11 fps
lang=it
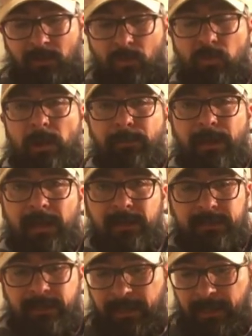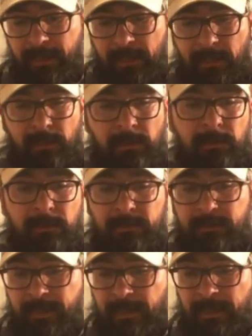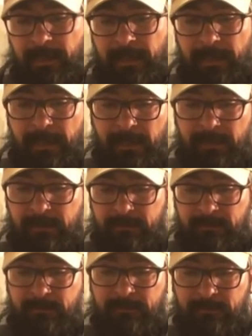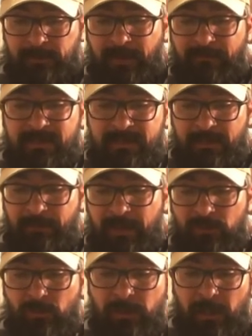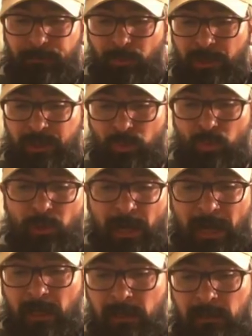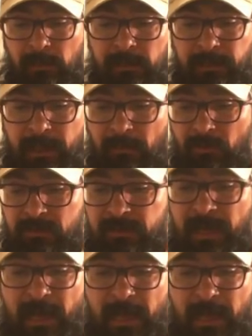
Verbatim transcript: una parte del rivestimento della brunitura della vostra